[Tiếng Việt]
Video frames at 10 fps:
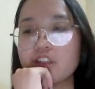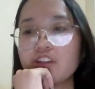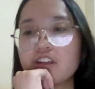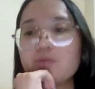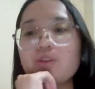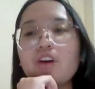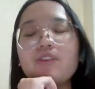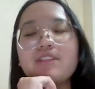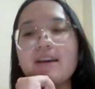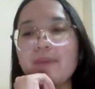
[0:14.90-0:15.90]
Những câu nói
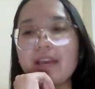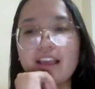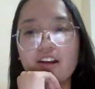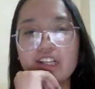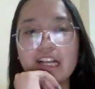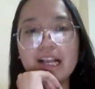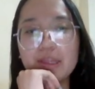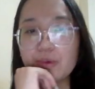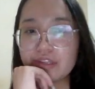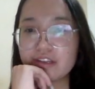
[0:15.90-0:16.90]
của cha mẹ khiến con cái
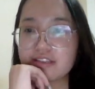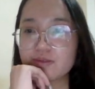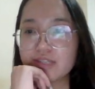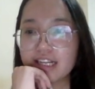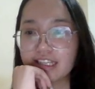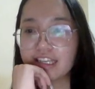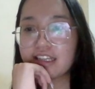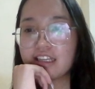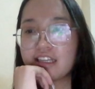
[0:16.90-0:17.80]
tổn thương sâu sắc này.